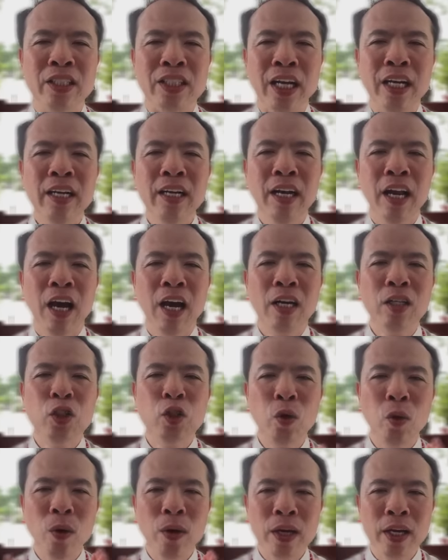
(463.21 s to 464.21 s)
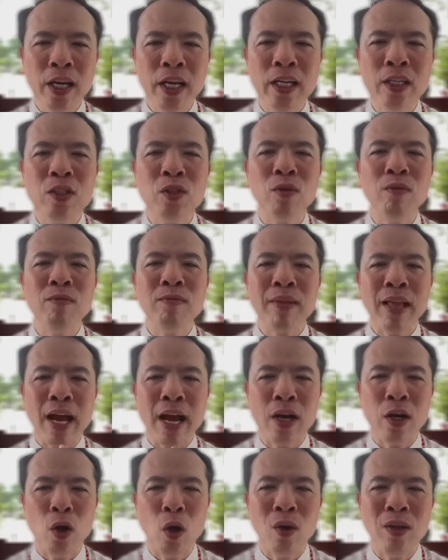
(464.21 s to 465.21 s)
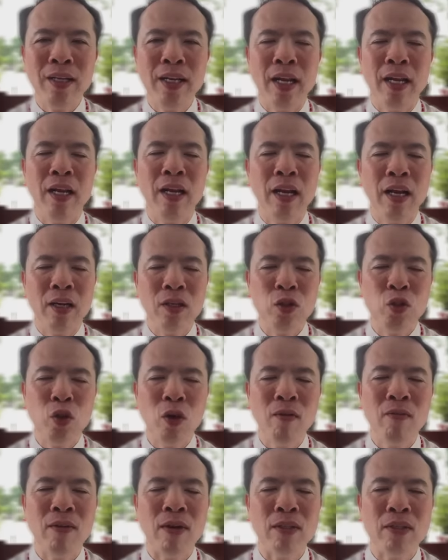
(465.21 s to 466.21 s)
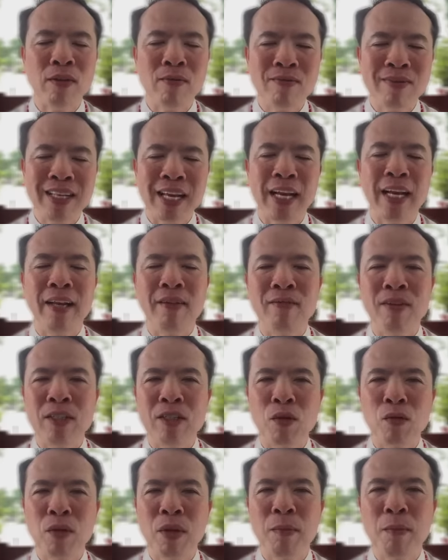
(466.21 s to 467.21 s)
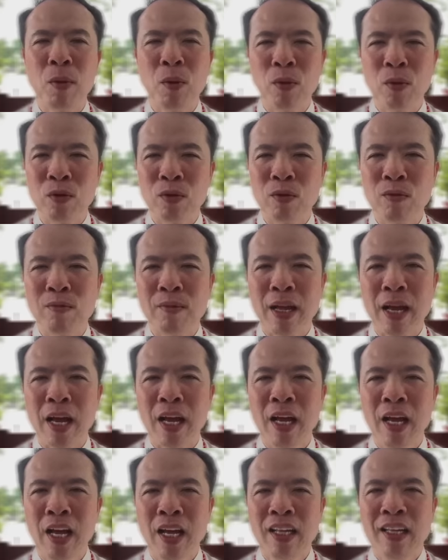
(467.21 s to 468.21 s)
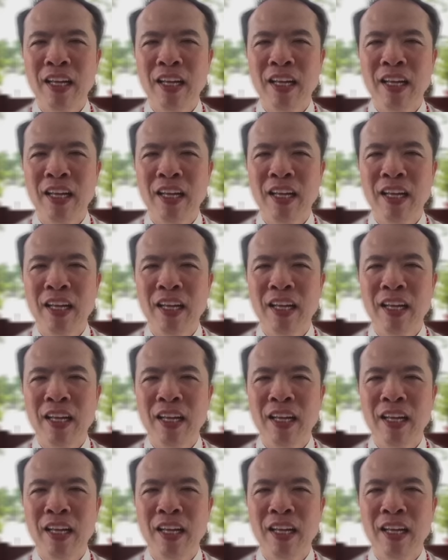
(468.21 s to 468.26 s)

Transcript: chính lời Chúa khi chúng ta đón nhận lời Chúa vào trong gia đình và trong tâm hồn của chúng ta